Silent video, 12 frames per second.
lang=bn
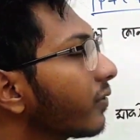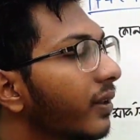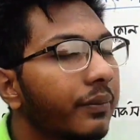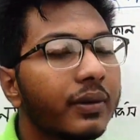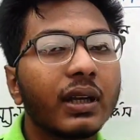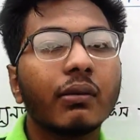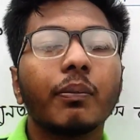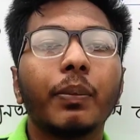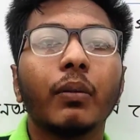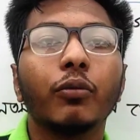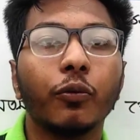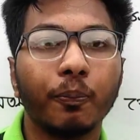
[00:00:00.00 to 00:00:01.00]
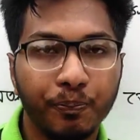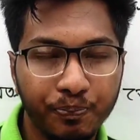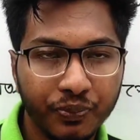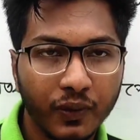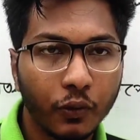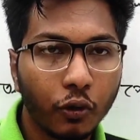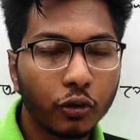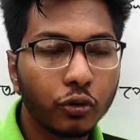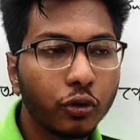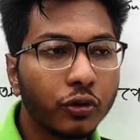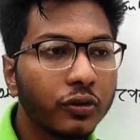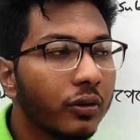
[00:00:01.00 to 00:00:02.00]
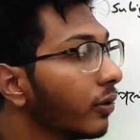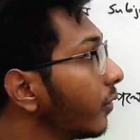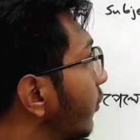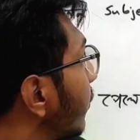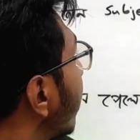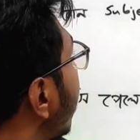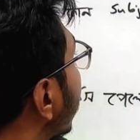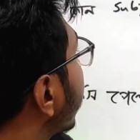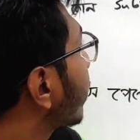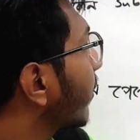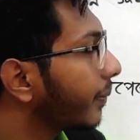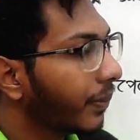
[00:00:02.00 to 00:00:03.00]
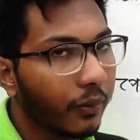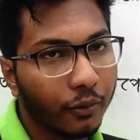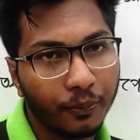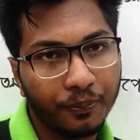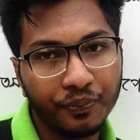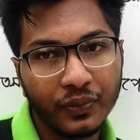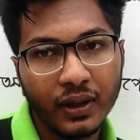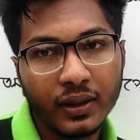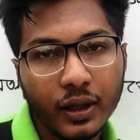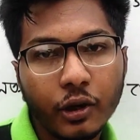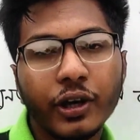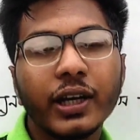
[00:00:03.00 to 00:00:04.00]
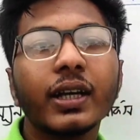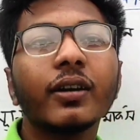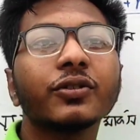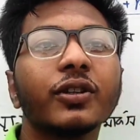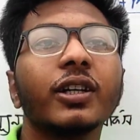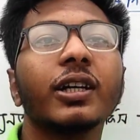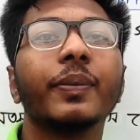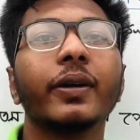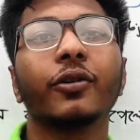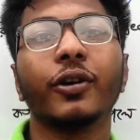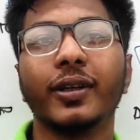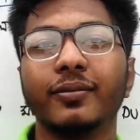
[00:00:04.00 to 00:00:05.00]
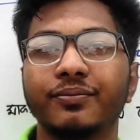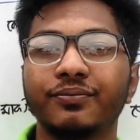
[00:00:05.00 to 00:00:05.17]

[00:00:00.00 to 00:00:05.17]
কোন সাবজেক্ট আমরা পাবো কত সিরিয়ালে কোন সাবজেক্ট পাবো দেখো এটা আসলে ডিপেন্ড করে